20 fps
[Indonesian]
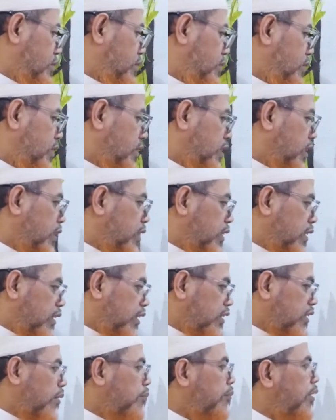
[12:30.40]
Tadi
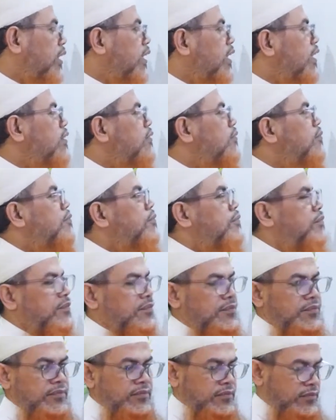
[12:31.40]
kita sampaikan
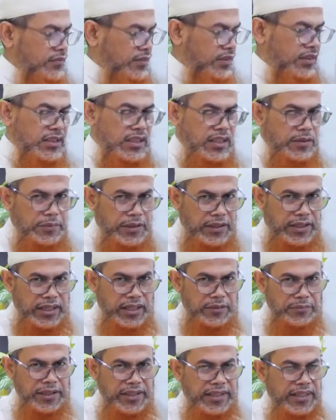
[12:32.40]
jadi
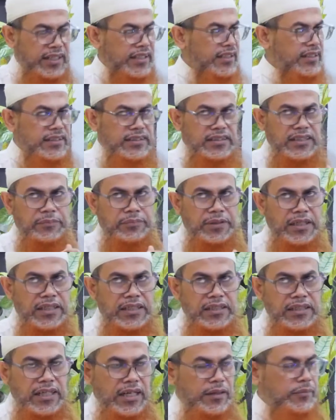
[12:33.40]
bagian-bagian yang
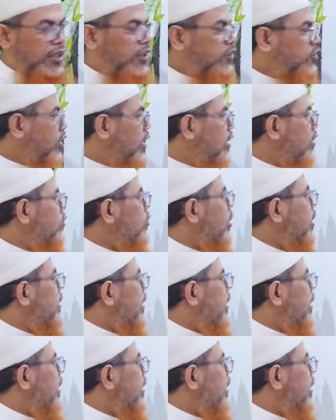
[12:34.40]
ditetapkan dalam Al-Quran itu ada